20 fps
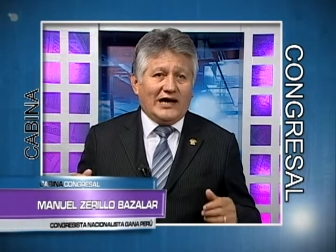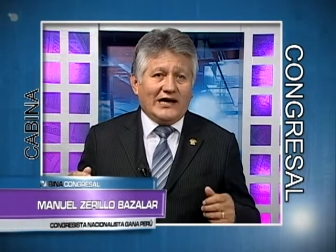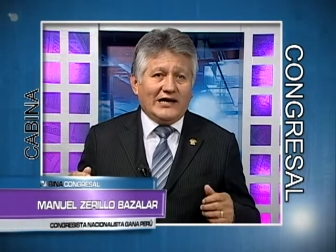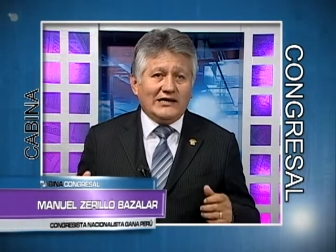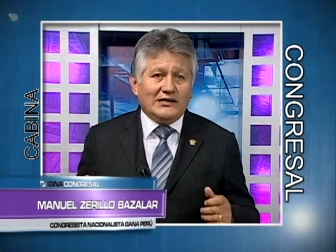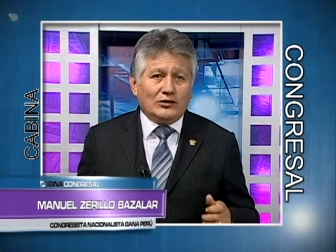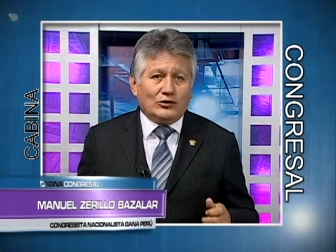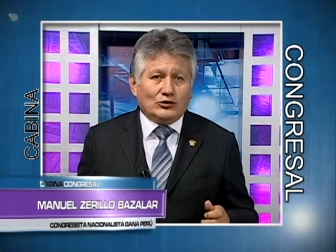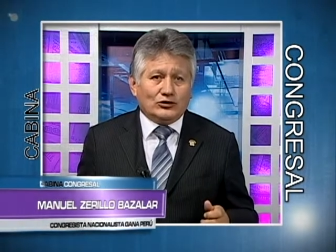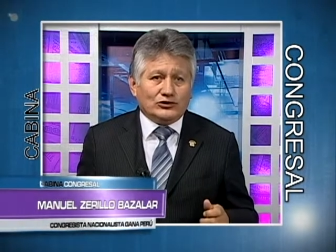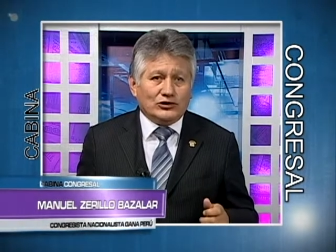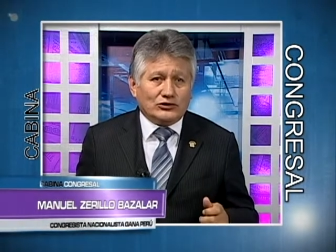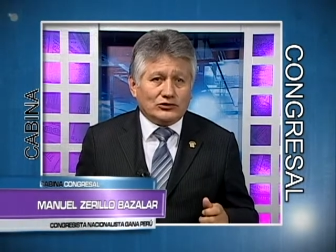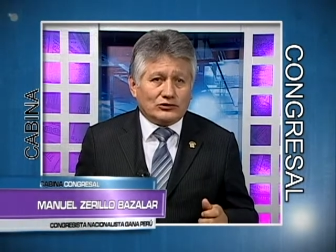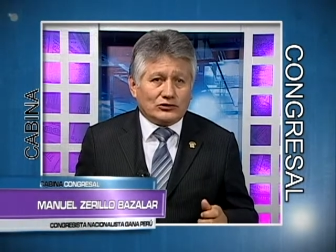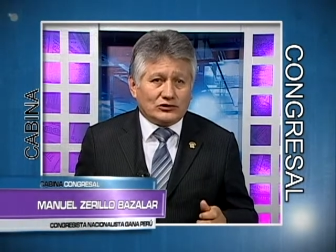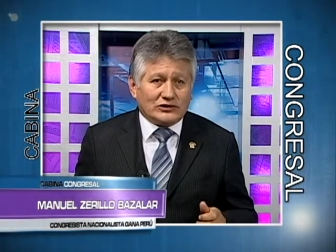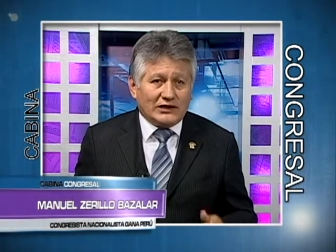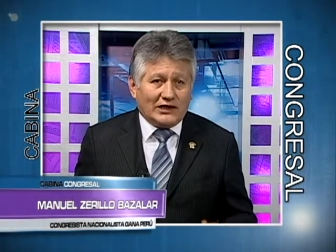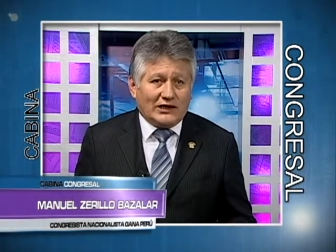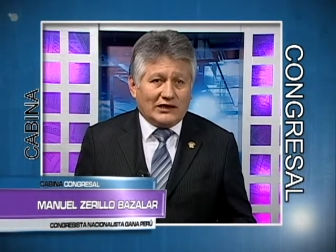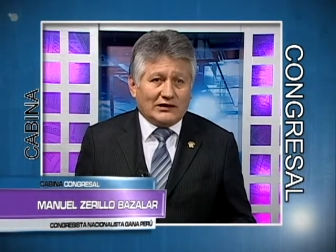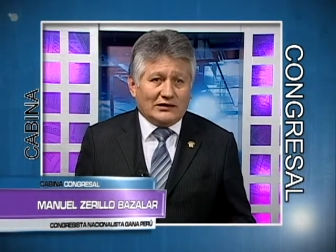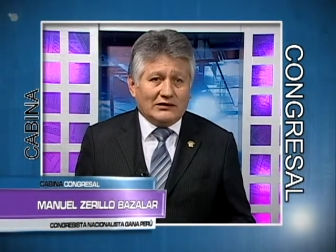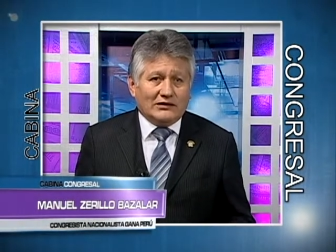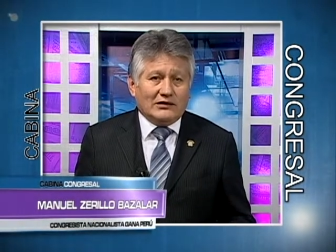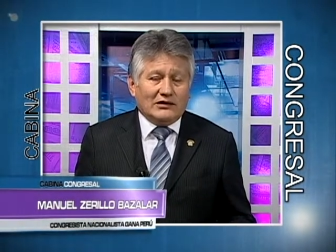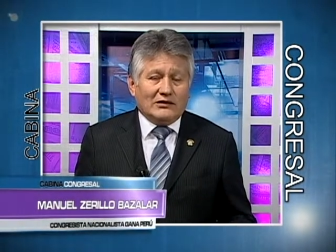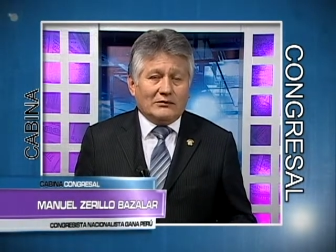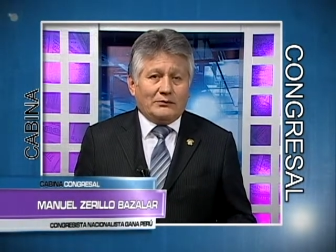e inclusión social
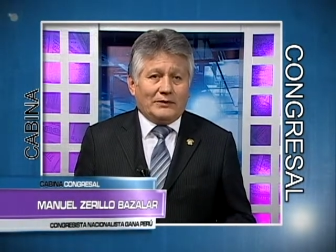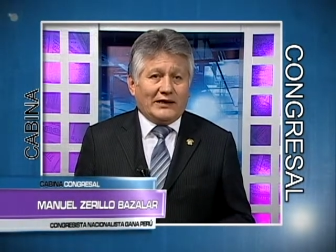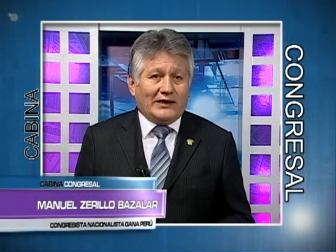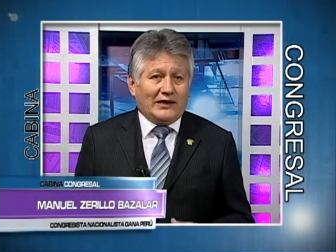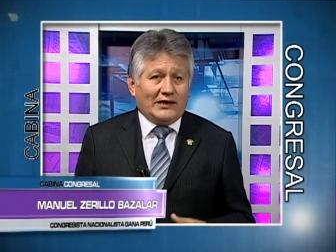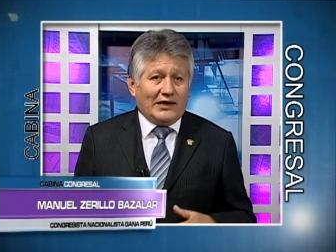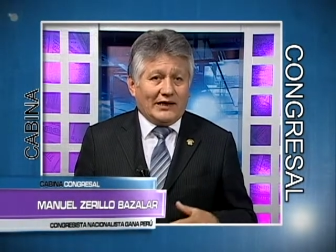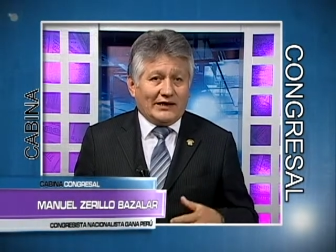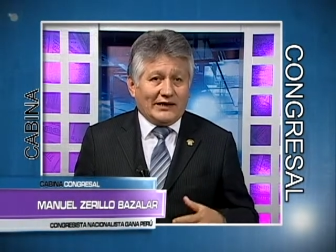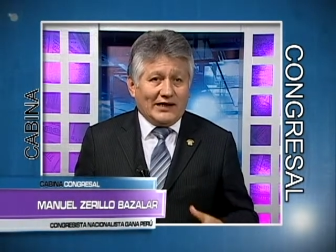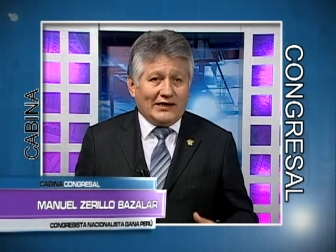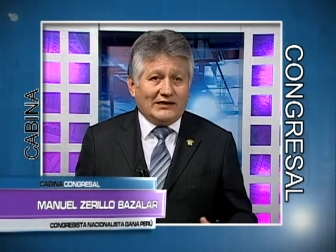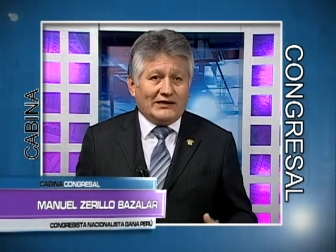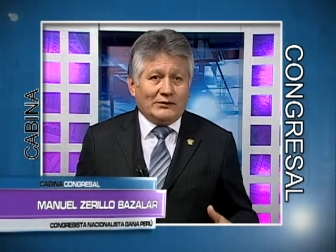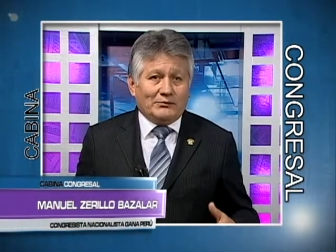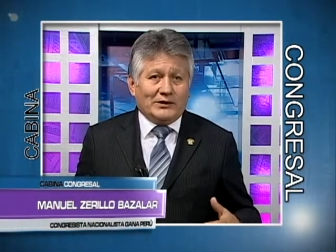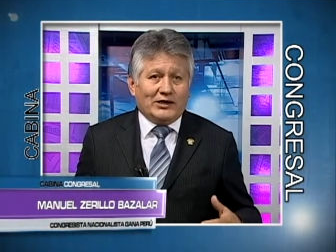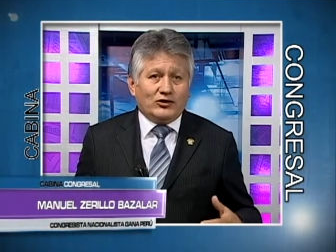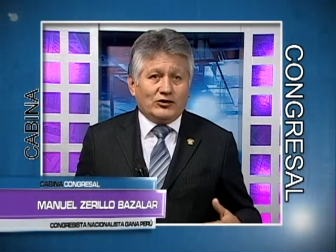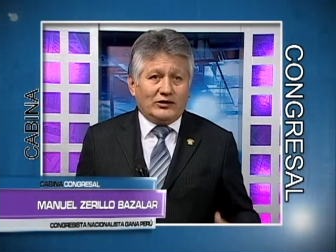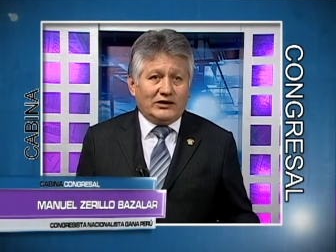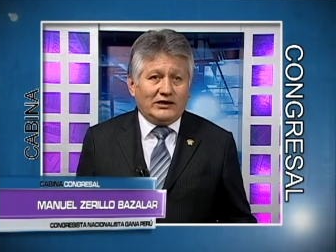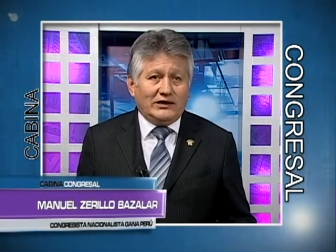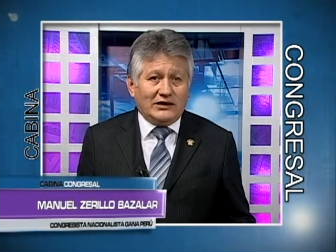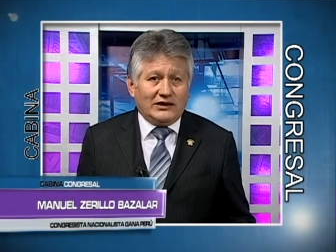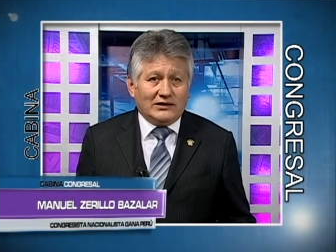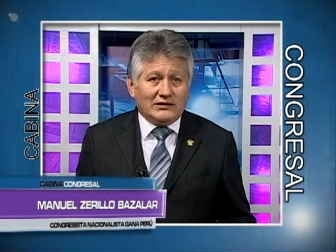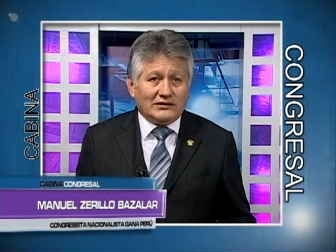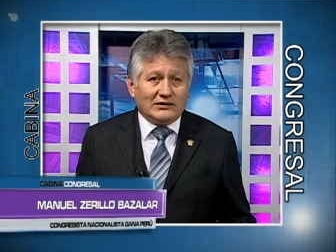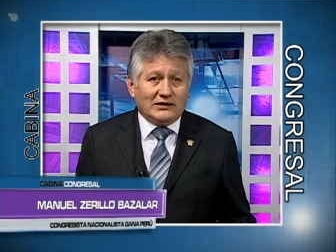para las grandes
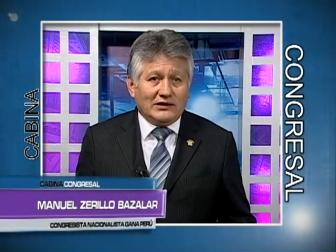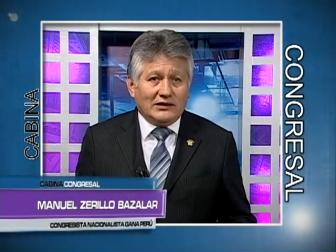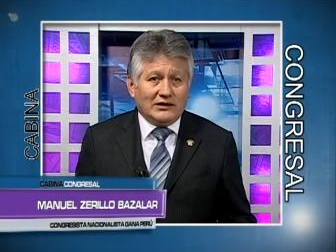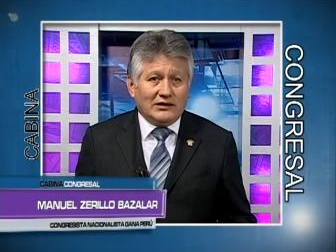mayorías,